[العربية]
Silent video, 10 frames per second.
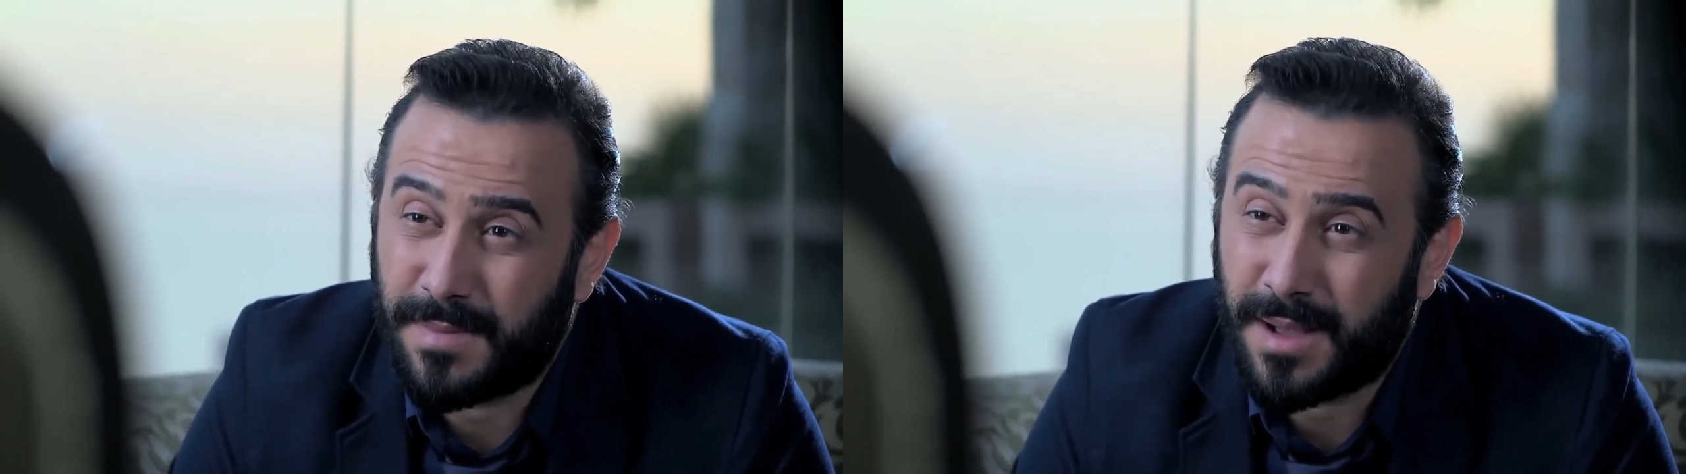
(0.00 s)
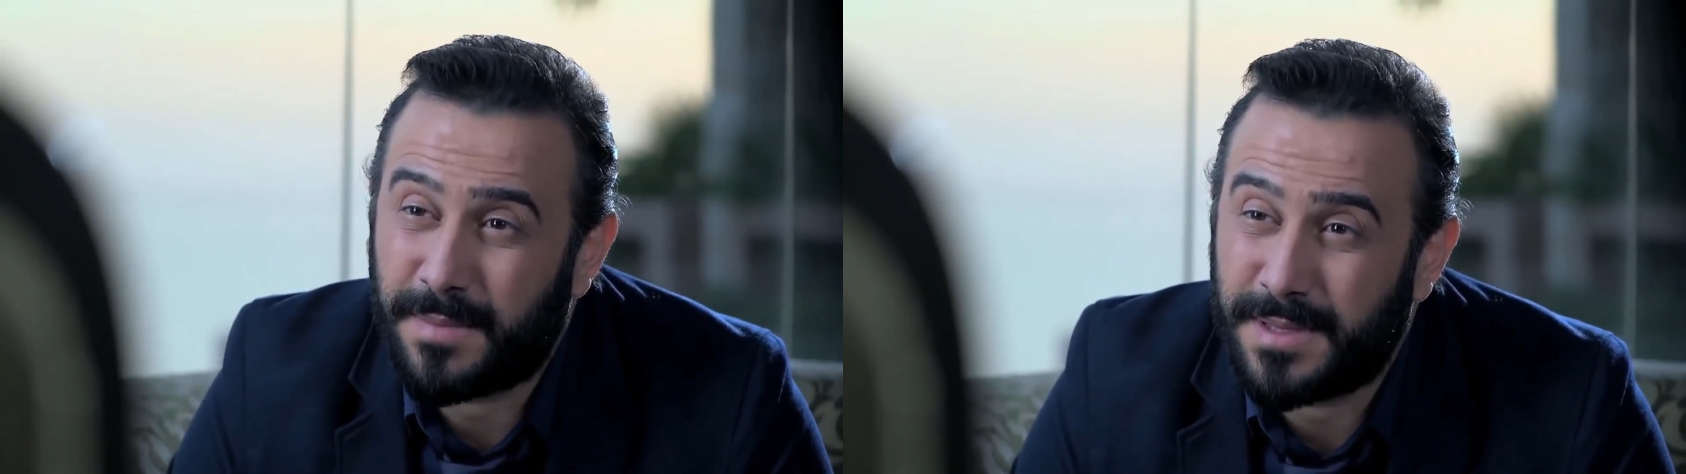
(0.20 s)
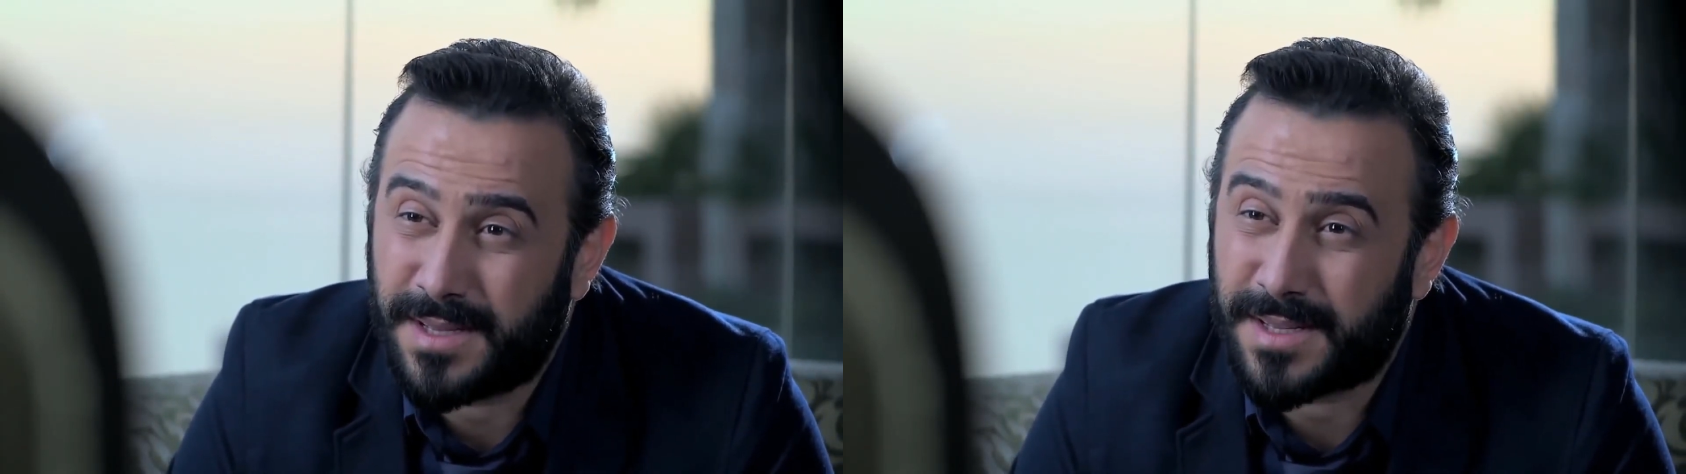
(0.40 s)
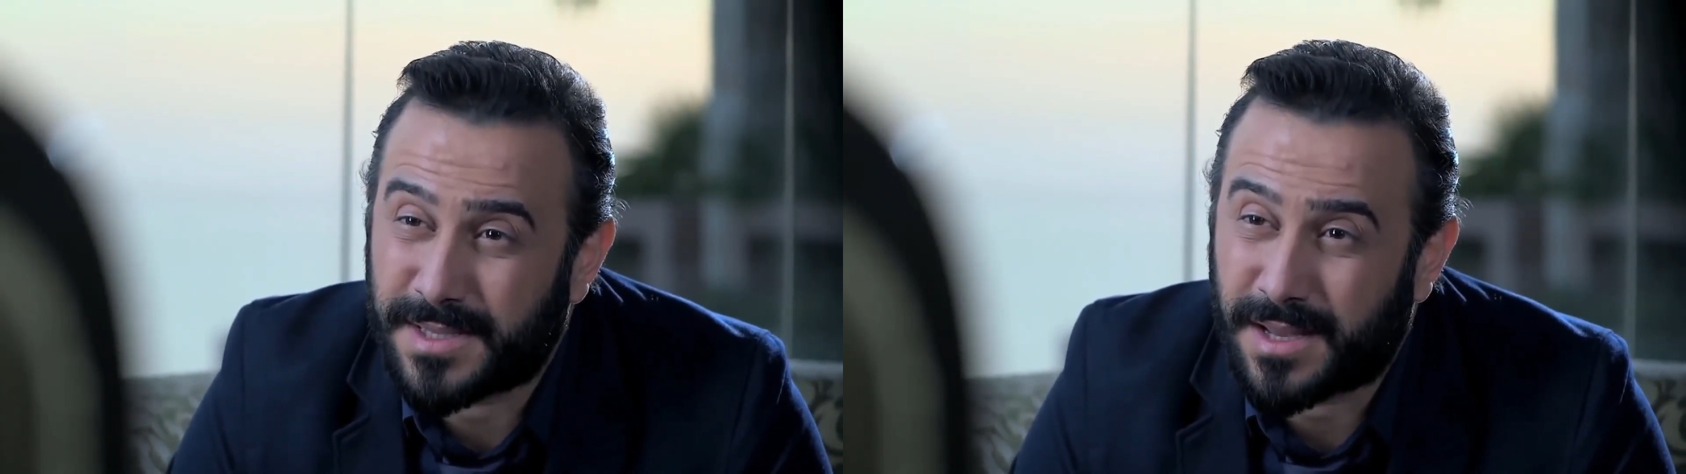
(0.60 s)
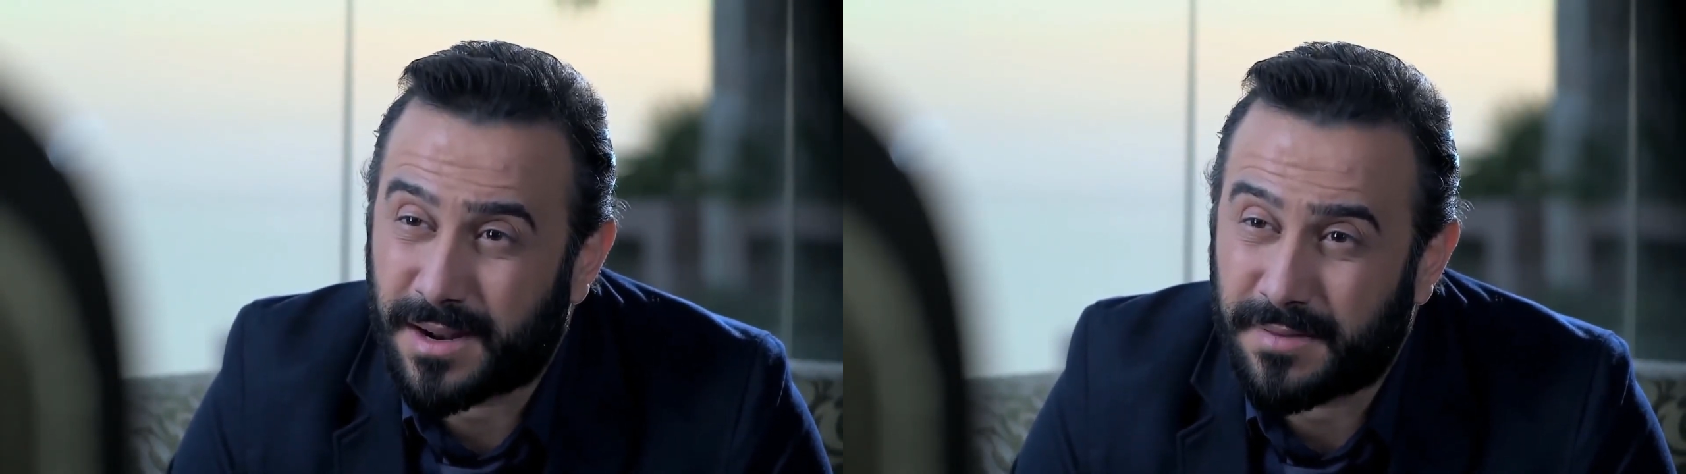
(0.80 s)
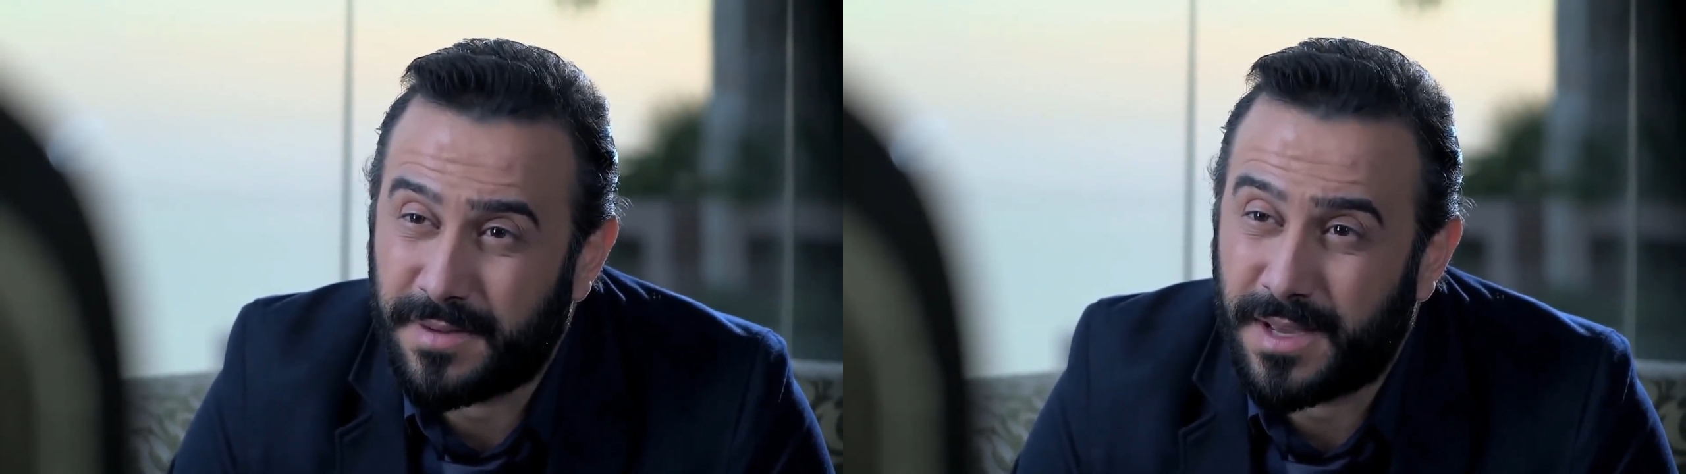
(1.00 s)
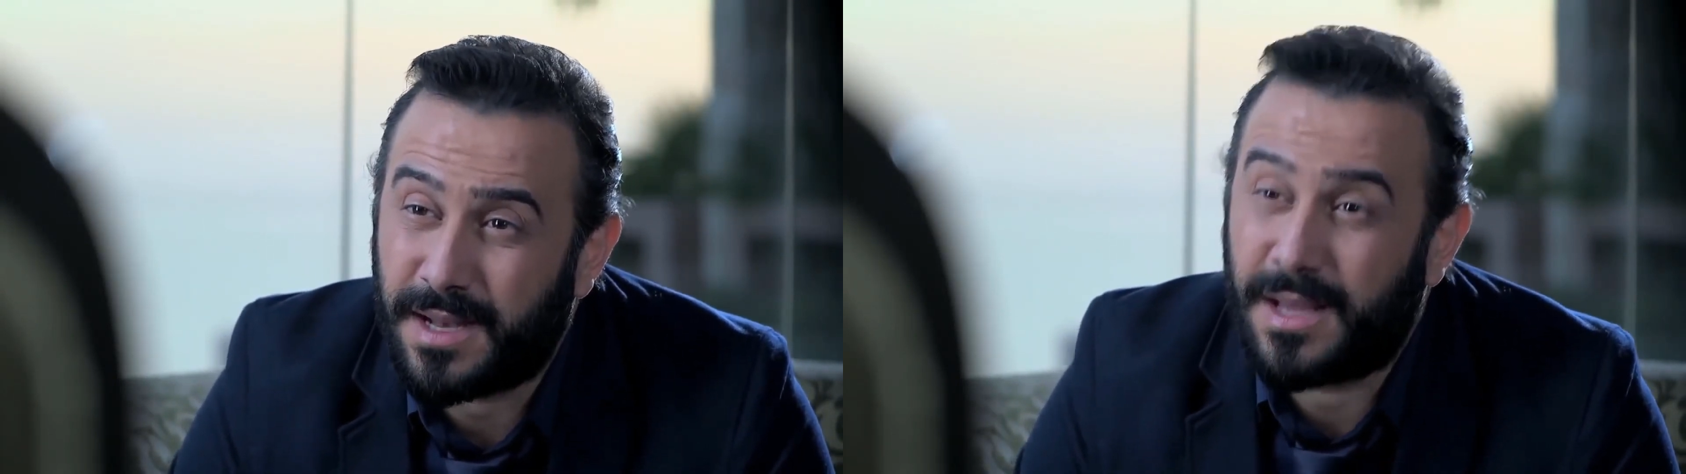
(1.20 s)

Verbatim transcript: ما عم بقدر اتصرف فيها